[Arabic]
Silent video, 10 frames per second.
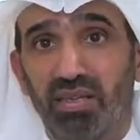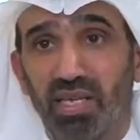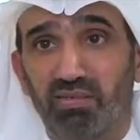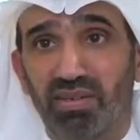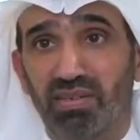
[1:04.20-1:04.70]
هذه
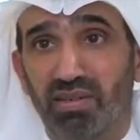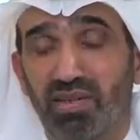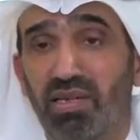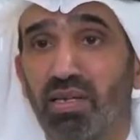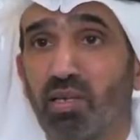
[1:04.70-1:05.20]

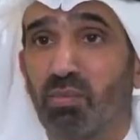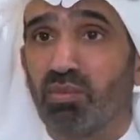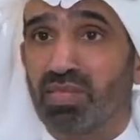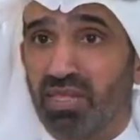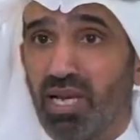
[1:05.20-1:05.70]
الفترة
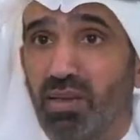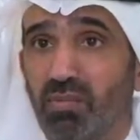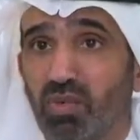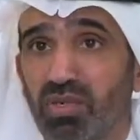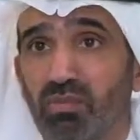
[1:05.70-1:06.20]
من
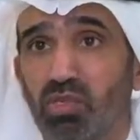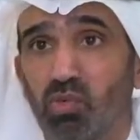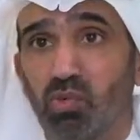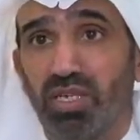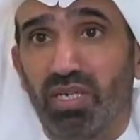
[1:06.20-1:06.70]
تحمل
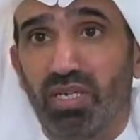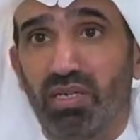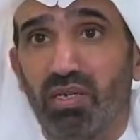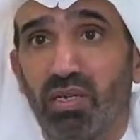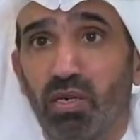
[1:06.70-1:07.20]
المسؤولية